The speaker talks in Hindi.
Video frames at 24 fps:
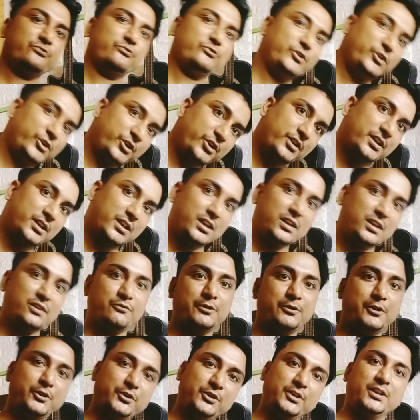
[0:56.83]
वीडियो देखी
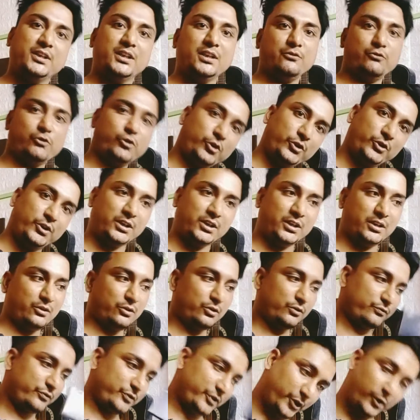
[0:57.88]
वीडियो देखी वीडियो देखी
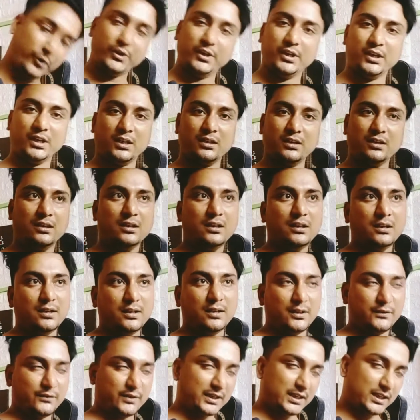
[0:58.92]
और वीडियो
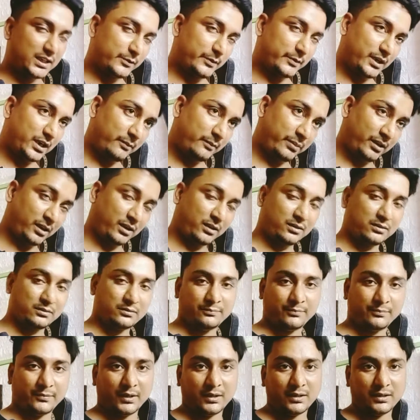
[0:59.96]
देखी ठीक है दिमाग पक
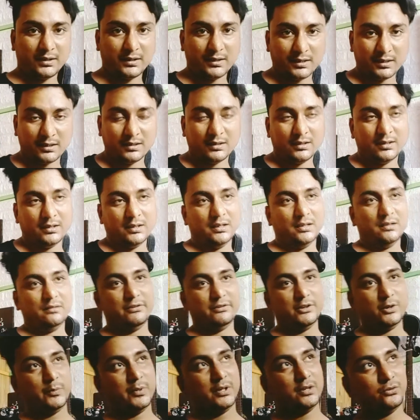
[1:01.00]
ठीक है
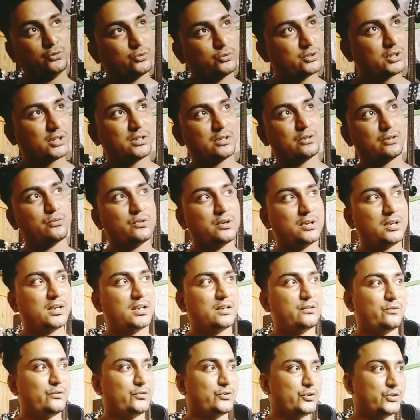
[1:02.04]
फिर मैंने सोचा क्यों नहीं
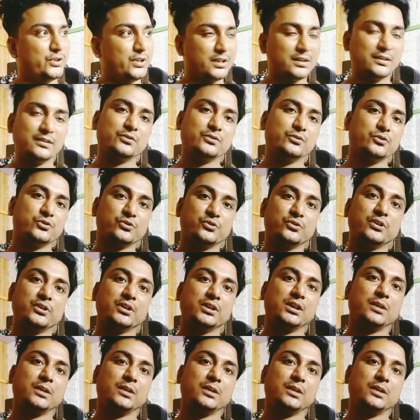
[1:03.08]
यार वीडियो देखने से कुछ नहीं